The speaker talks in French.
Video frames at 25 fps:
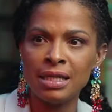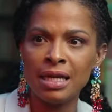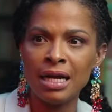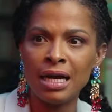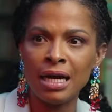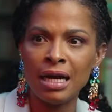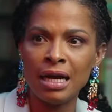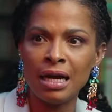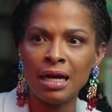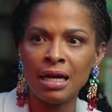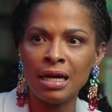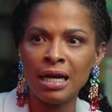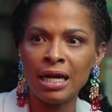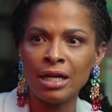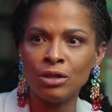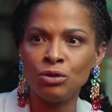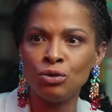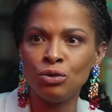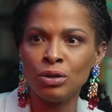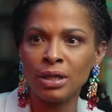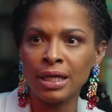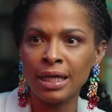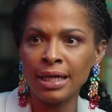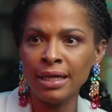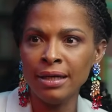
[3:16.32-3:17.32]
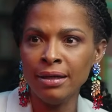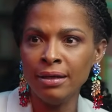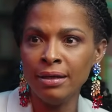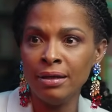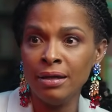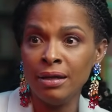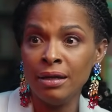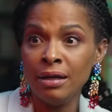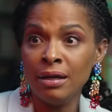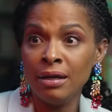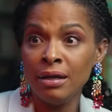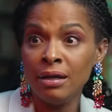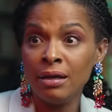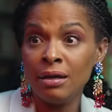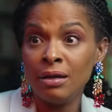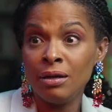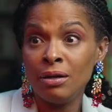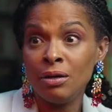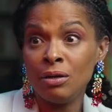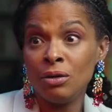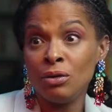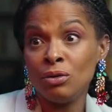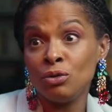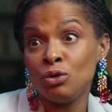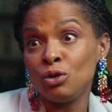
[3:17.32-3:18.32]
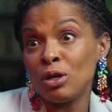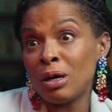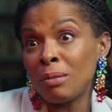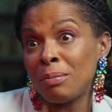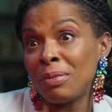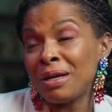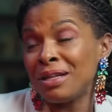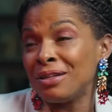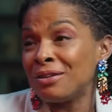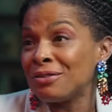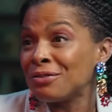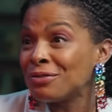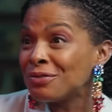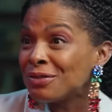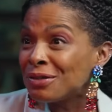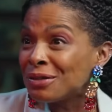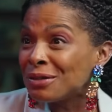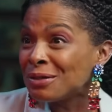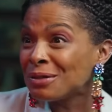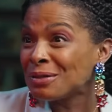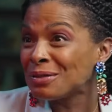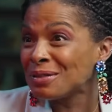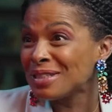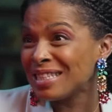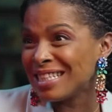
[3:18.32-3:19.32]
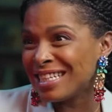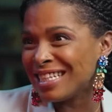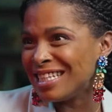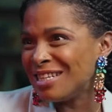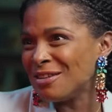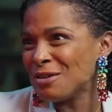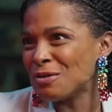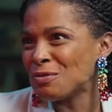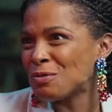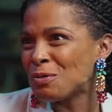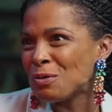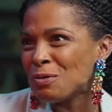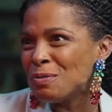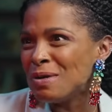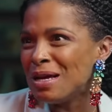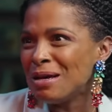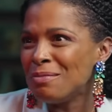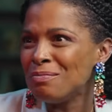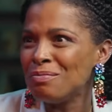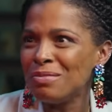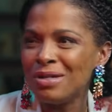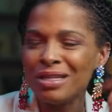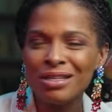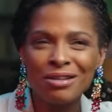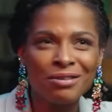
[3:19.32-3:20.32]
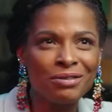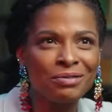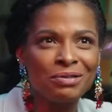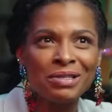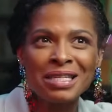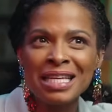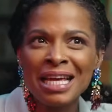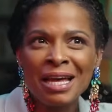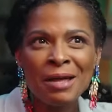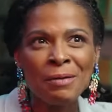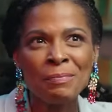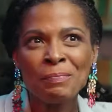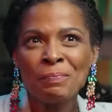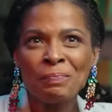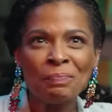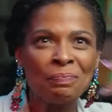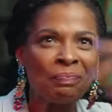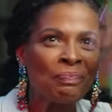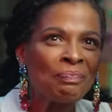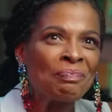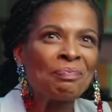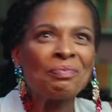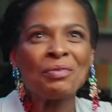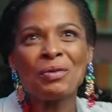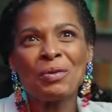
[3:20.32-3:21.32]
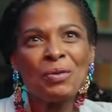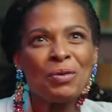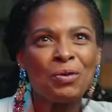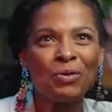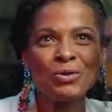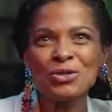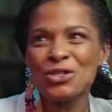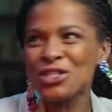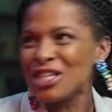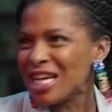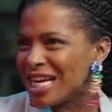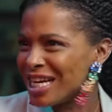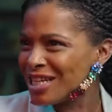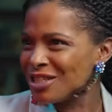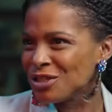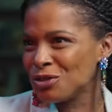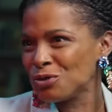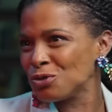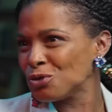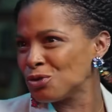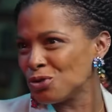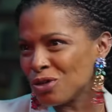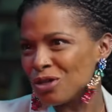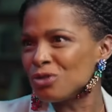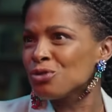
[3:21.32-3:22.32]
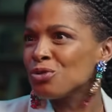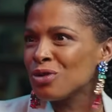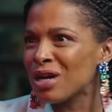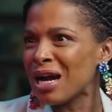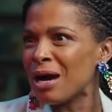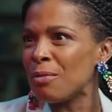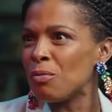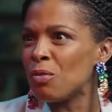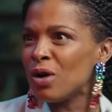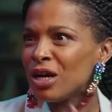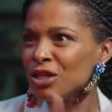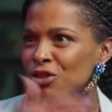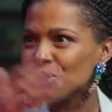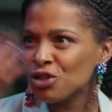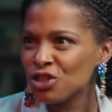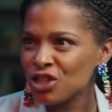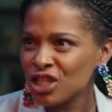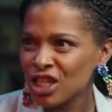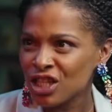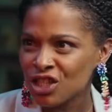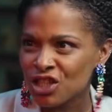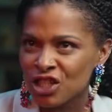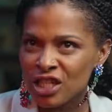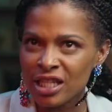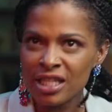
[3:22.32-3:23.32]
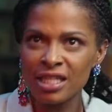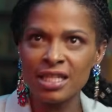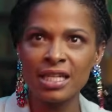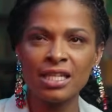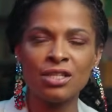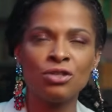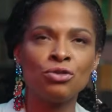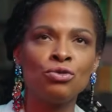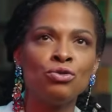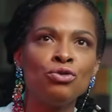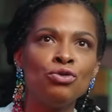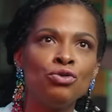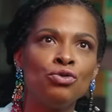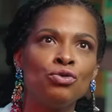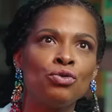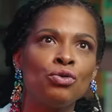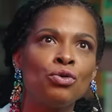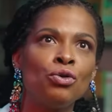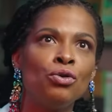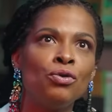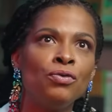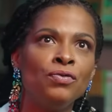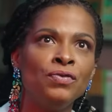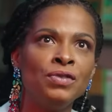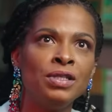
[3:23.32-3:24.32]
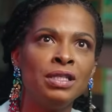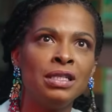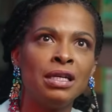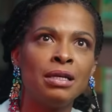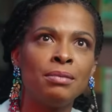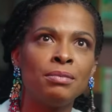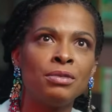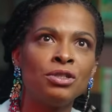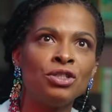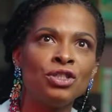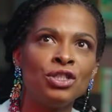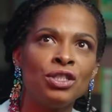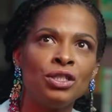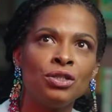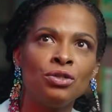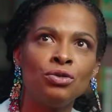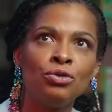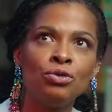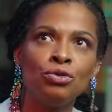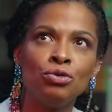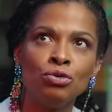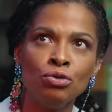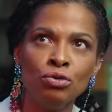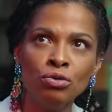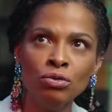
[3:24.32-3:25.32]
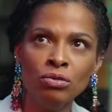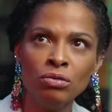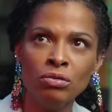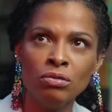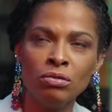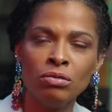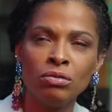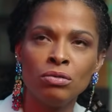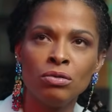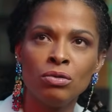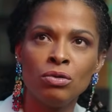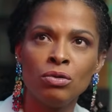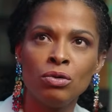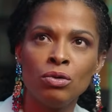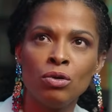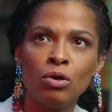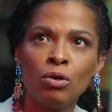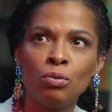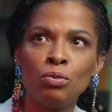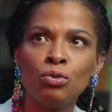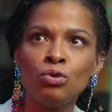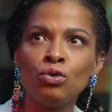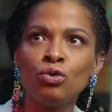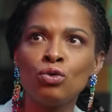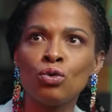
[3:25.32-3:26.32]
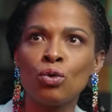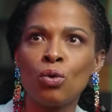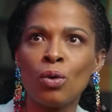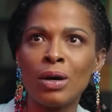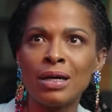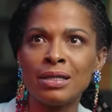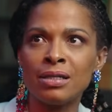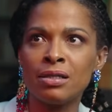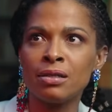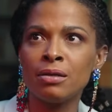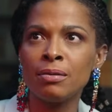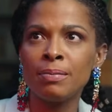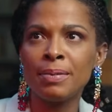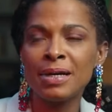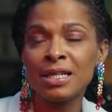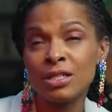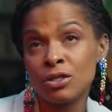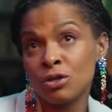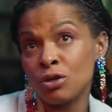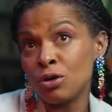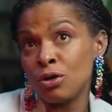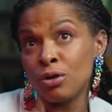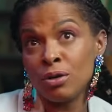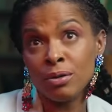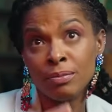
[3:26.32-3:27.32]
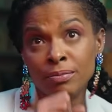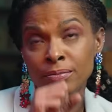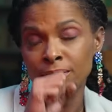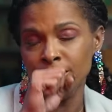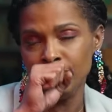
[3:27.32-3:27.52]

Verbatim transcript: la, la durée. Euh, tu n'as pas d'enfant, c'est qu'il y a un problème. Mais dans, on cherche toujours, en tout cas mhm. moi, je cherchais des excuses. Donc officiellement, j'ai su au bout de trois ans parce que